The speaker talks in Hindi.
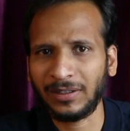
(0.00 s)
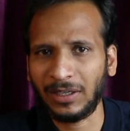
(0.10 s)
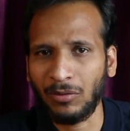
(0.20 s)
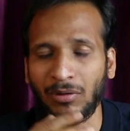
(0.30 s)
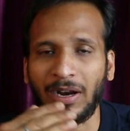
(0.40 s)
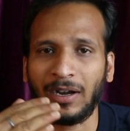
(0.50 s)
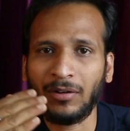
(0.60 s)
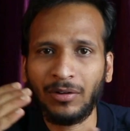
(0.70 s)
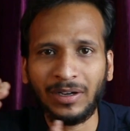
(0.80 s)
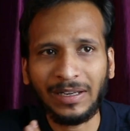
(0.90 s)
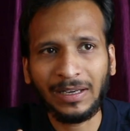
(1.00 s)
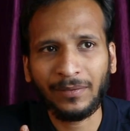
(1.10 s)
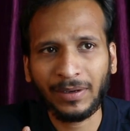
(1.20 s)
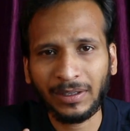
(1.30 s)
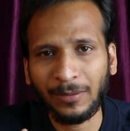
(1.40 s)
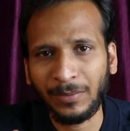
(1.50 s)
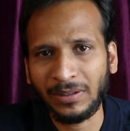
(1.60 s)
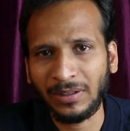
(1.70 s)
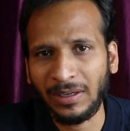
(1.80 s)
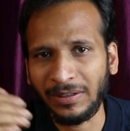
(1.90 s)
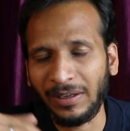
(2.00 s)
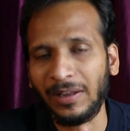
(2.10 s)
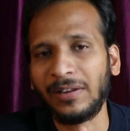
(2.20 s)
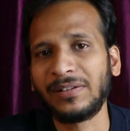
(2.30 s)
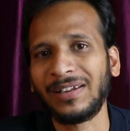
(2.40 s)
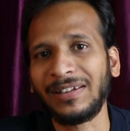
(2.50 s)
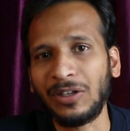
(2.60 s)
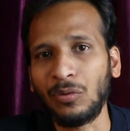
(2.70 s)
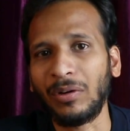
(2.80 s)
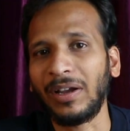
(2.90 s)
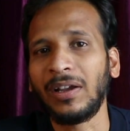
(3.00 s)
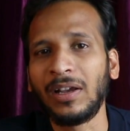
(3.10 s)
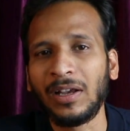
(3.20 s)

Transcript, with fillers: करता हूँ एंड्रॉयड 11 के पीछे ये रीज़न क्यों है